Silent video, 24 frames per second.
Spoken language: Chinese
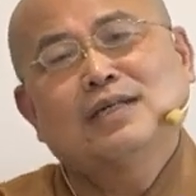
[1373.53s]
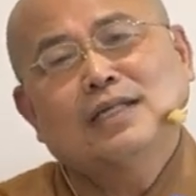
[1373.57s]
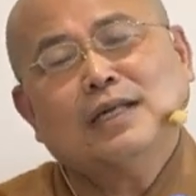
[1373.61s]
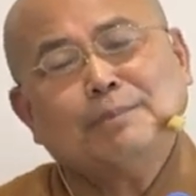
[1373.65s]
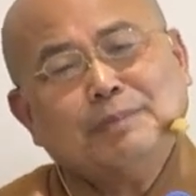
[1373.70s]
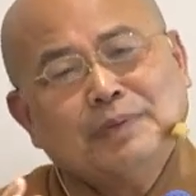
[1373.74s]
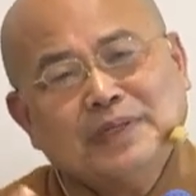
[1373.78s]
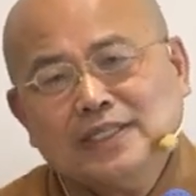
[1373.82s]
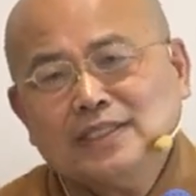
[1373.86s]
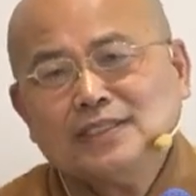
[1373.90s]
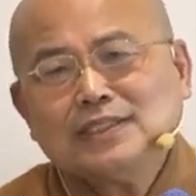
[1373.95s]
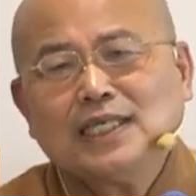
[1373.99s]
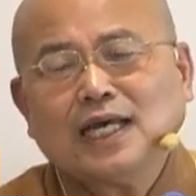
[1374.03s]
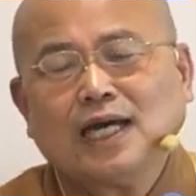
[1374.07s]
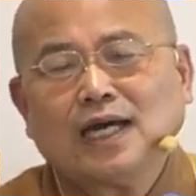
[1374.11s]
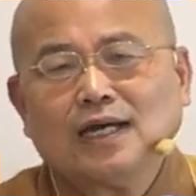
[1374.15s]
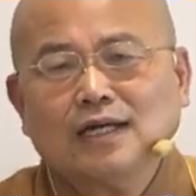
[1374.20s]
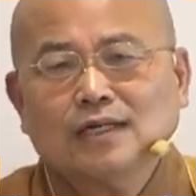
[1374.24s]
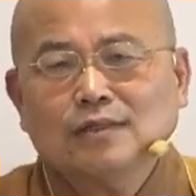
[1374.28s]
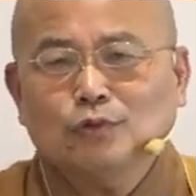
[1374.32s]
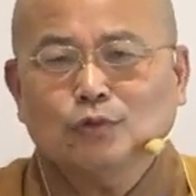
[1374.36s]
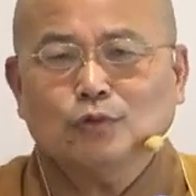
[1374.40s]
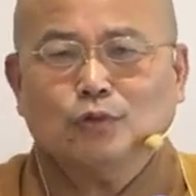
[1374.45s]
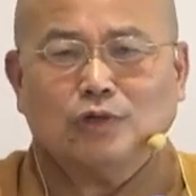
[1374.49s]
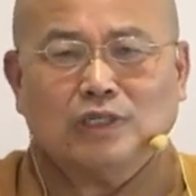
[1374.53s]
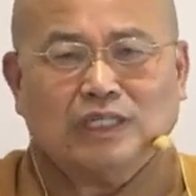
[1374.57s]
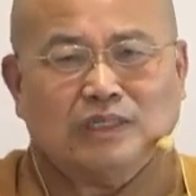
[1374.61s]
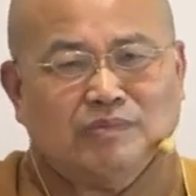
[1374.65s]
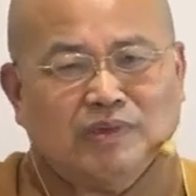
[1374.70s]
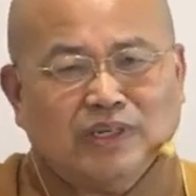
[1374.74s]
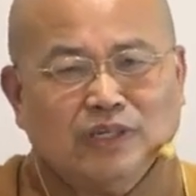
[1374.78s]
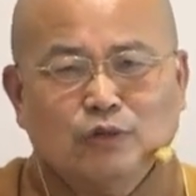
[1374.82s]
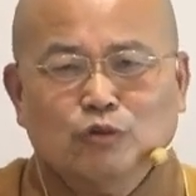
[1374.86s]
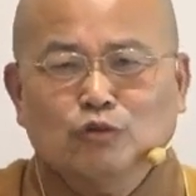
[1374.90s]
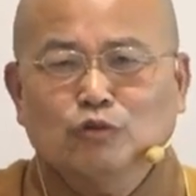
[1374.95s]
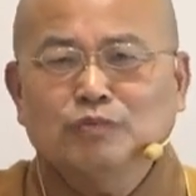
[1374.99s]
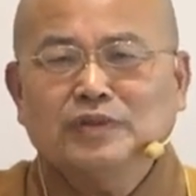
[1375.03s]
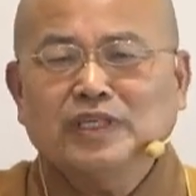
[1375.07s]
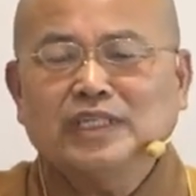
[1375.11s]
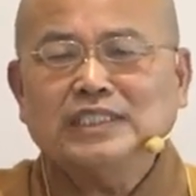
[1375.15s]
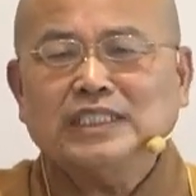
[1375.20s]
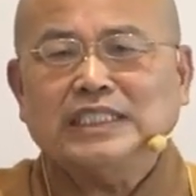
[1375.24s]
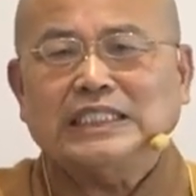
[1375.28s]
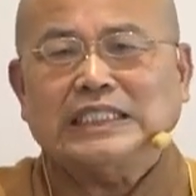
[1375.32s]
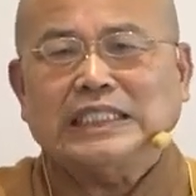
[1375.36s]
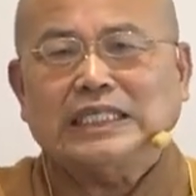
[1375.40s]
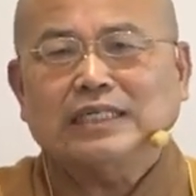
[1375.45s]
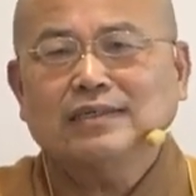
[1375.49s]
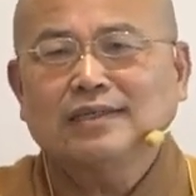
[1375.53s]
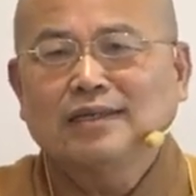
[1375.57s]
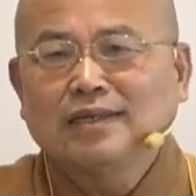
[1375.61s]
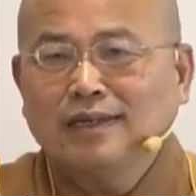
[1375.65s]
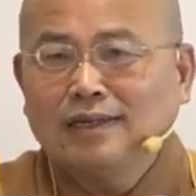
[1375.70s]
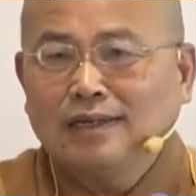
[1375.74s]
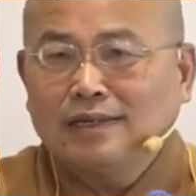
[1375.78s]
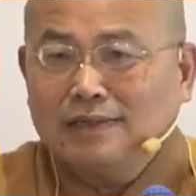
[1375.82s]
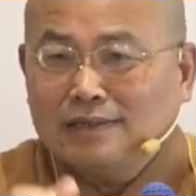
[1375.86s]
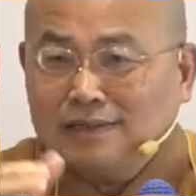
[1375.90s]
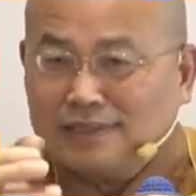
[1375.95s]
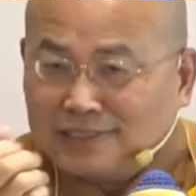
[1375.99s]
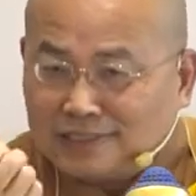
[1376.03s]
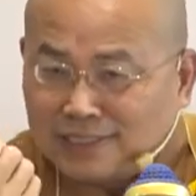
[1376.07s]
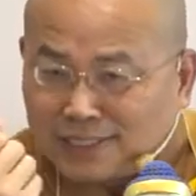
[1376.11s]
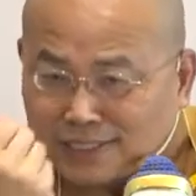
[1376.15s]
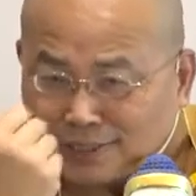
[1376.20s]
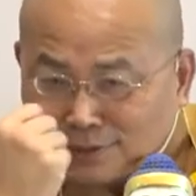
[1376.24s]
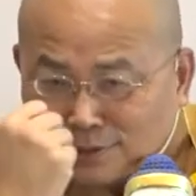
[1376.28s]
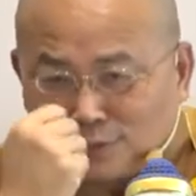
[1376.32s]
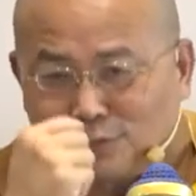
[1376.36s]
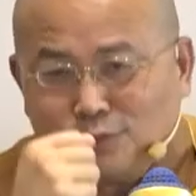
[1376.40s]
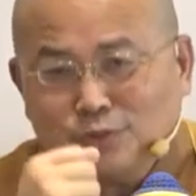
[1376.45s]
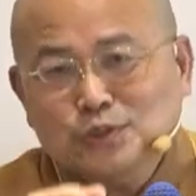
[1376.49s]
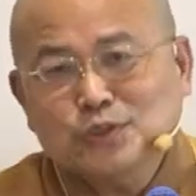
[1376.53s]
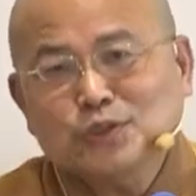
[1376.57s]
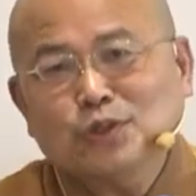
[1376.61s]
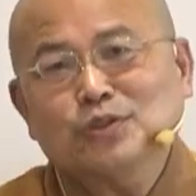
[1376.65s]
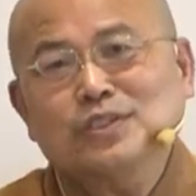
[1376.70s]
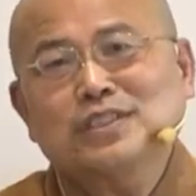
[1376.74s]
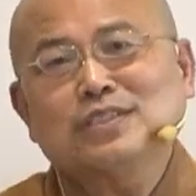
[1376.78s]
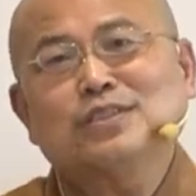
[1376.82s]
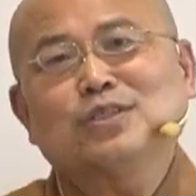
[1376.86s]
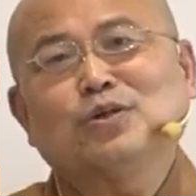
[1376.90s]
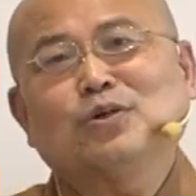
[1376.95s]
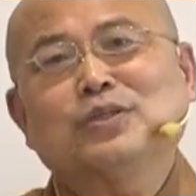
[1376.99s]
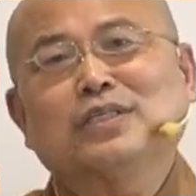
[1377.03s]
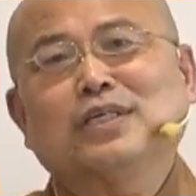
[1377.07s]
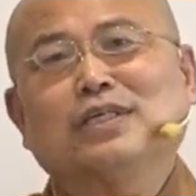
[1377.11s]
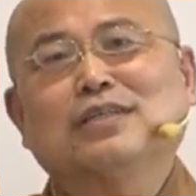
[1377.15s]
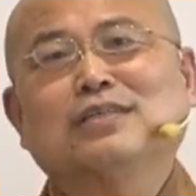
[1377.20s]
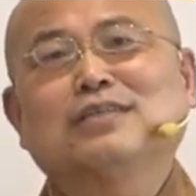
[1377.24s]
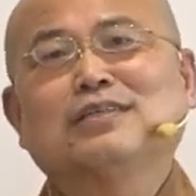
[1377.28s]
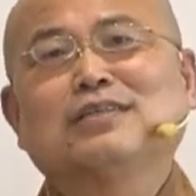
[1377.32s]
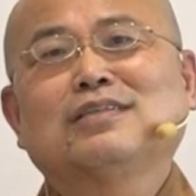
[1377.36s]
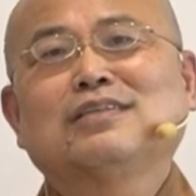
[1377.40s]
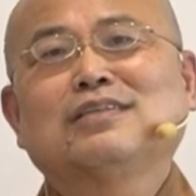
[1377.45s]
那平常如果你没有入灭尽定，你那个苦受是有的